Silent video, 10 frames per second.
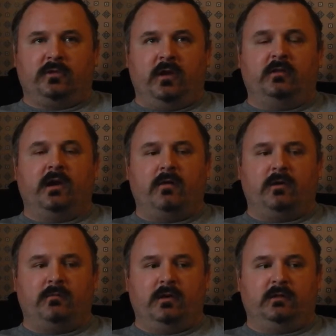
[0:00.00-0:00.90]

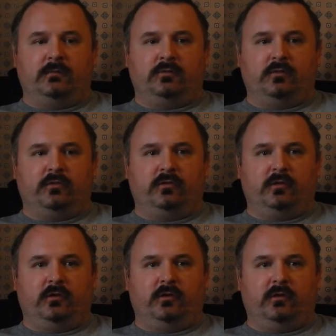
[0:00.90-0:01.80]
гавернментом, то есть
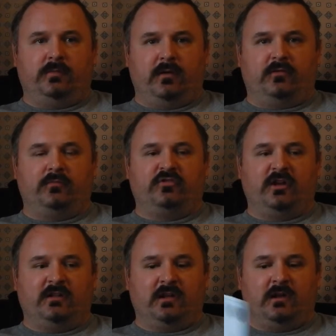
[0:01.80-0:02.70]
э, правительством
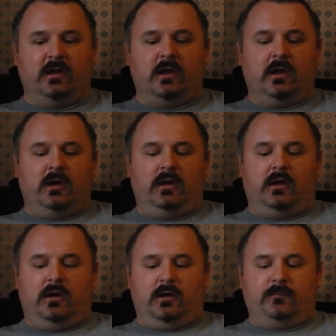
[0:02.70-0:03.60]
штата,
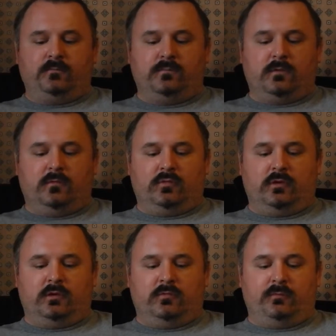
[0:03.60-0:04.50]
а, вот
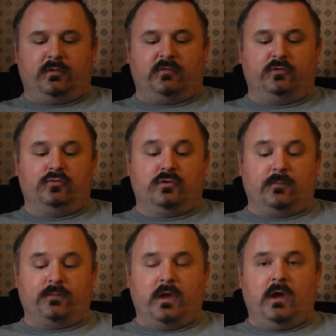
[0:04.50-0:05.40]
эта вот процедура.